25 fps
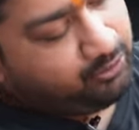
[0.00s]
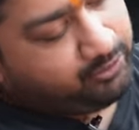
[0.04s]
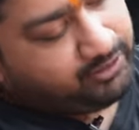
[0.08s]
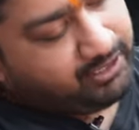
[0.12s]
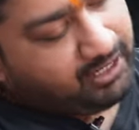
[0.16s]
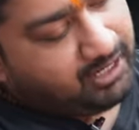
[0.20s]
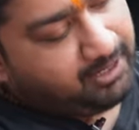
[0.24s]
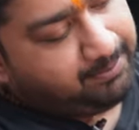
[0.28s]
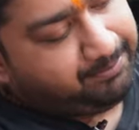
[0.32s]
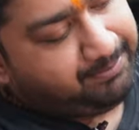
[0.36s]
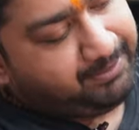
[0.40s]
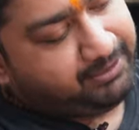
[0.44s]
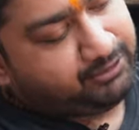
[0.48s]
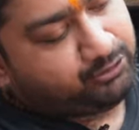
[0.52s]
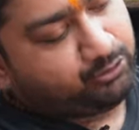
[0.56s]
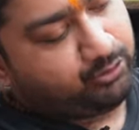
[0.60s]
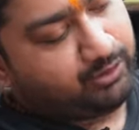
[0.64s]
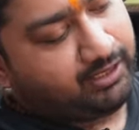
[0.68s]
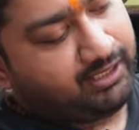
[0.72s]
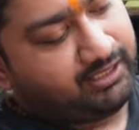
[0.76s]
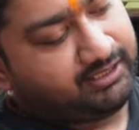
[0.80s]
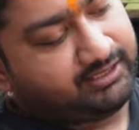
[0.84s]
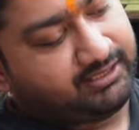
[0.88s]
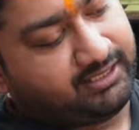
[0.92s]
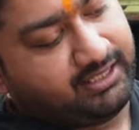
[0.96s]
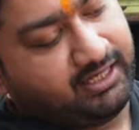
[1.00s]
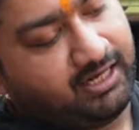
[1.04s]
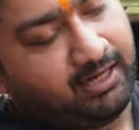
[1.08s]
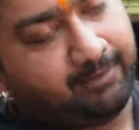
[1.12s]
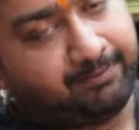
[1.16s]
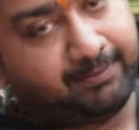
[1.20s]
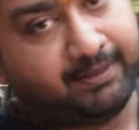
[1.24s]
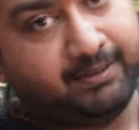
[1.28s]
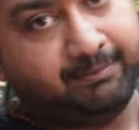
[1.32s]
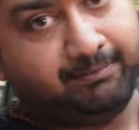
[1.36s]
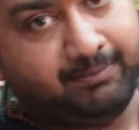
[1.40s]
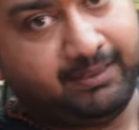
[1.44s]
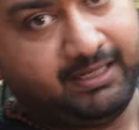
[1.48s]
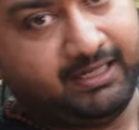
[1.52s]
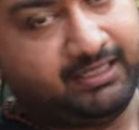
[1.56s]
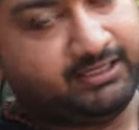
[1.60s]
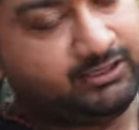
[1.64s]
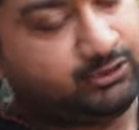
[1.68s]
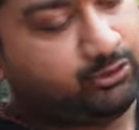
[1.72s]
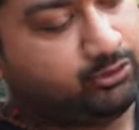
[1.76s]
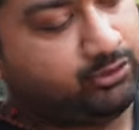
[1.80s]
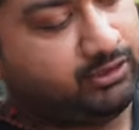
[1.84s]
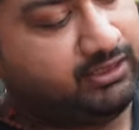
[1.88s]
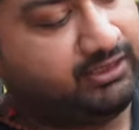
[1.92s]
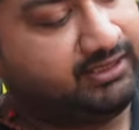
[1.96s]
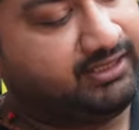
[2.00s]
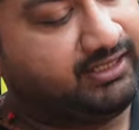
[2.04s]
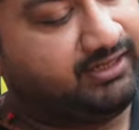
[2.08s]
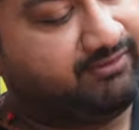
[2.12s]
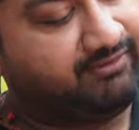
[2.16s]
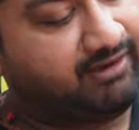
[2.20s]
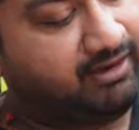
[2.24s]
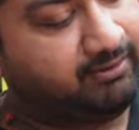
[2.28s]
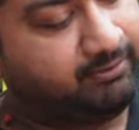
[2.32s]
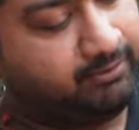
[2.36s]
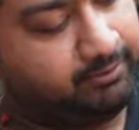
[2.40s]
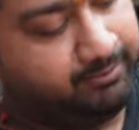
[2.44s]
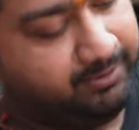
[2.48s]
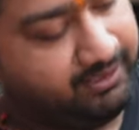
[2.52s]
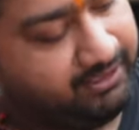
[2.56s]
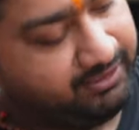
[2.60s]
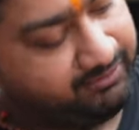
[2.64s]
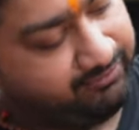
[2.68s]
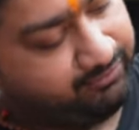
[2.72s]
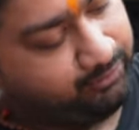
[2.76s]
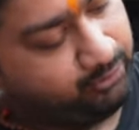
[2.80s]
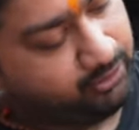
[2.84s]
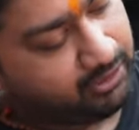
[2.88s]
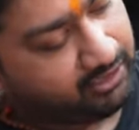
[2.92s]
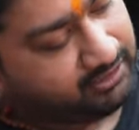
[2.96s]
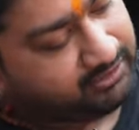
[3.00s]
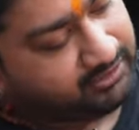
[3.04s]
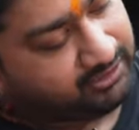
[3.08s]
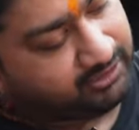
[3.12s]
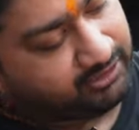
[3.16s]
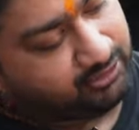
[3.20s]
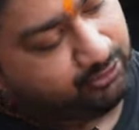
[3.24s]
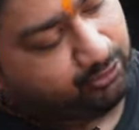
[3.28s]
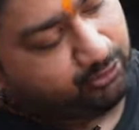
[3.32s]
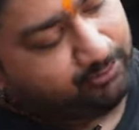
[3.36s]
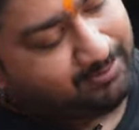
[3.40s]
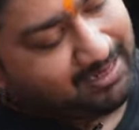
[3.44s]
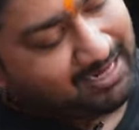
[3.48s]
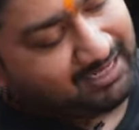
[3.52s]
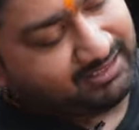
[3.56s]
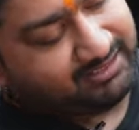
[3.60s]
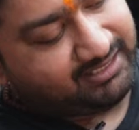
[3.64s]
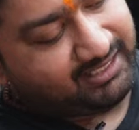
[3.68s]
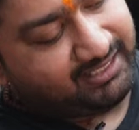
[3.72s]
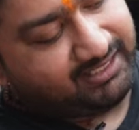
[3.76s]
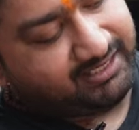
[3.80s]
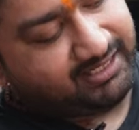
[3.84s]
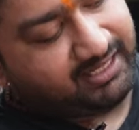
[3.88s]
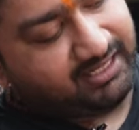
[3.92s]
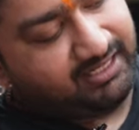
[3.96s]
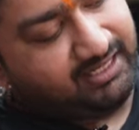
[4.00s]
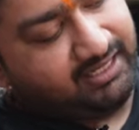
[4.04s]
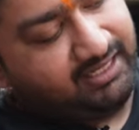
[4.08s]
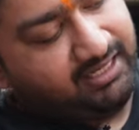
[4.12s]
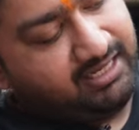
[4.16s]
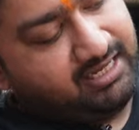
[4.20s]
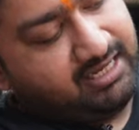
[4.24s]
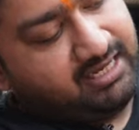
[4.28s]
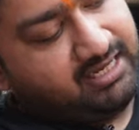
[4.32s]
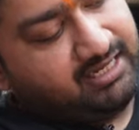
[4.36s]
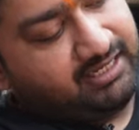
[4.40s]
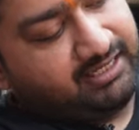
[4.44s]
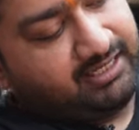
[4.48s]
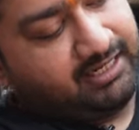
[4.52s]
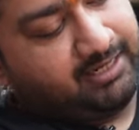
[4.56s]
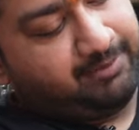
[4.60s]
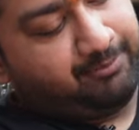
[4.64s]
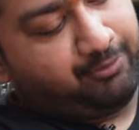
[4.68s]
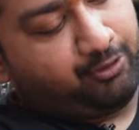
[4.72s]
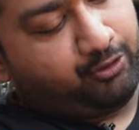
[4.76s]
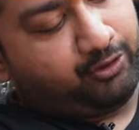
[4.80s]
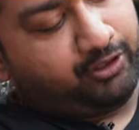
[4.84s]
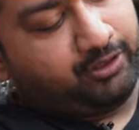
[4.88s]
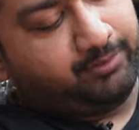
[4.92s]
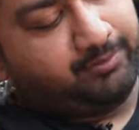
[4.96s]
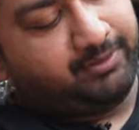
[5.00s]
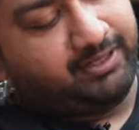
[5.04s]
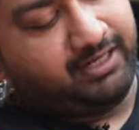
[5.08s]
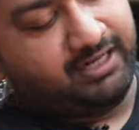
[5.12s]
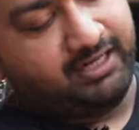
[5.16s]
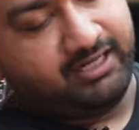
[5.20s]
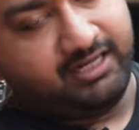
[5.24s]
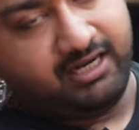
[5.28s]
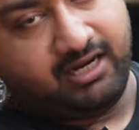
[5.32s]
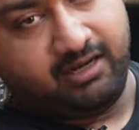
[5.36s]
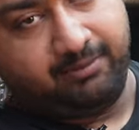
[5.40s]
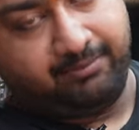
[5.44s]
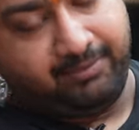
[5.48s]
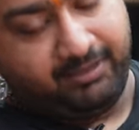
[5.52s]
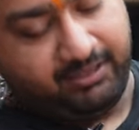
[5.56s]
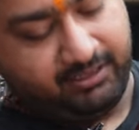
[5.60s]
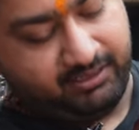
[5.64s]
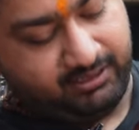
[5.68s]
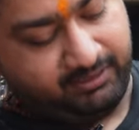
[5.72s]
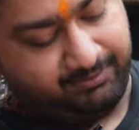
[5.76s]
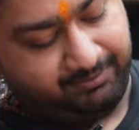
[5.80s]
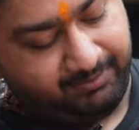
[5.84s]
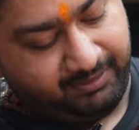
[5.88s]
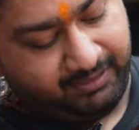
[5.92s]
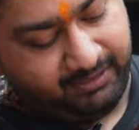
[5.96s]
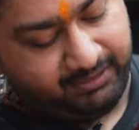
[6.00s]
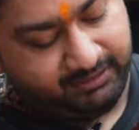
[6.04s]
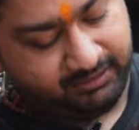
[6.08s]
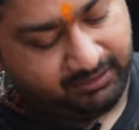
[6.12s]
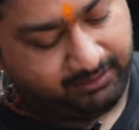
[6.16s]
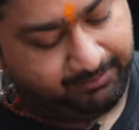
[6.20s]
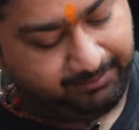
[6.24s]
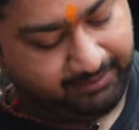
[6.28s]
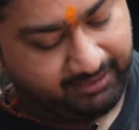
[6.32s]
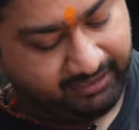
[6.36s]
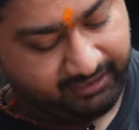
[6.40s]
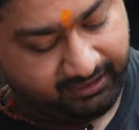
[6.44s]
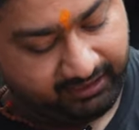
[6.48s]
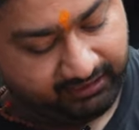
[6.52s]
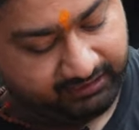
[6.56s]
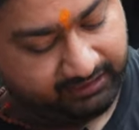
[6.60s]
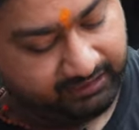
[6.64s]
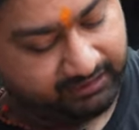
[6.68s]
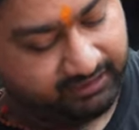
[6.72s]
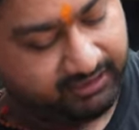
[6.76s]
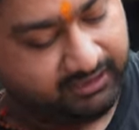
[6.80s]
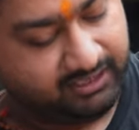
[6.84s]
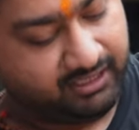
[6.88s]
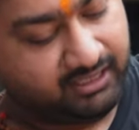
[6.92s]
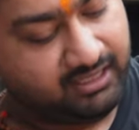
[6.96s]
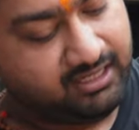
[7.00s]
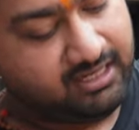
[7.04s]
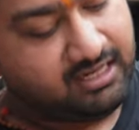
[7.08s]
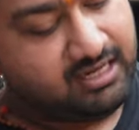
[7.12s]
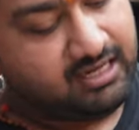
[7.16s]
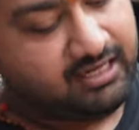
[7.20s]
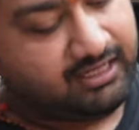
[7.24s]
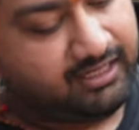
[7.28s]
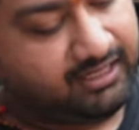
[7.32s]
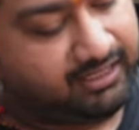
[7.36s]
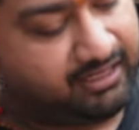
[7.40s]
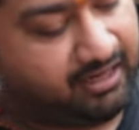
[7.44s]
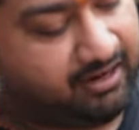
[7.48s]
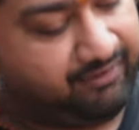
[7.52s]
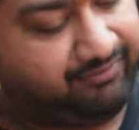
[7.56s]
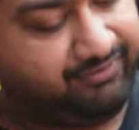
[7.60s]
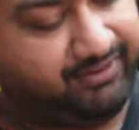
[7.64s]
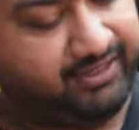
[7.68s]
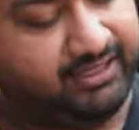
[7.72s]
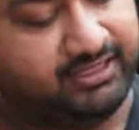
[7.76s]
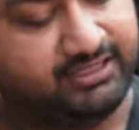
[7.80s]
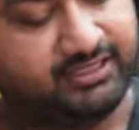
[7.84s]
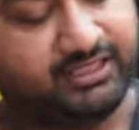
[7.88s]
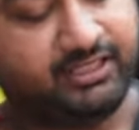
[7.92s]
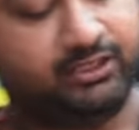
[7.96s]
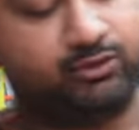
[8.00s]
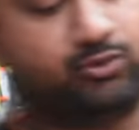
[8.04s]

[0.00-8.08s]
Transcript: यहाँ पर जो है इसकी आपकी प्लेट जो डलती है फाइबर प्लेट वो डाल सकते हो और बैक साइड के लिए ये पॉकेट बना है यहाँ पे पीछे प्लेट आ सकती है ये काफ़ी अच्छी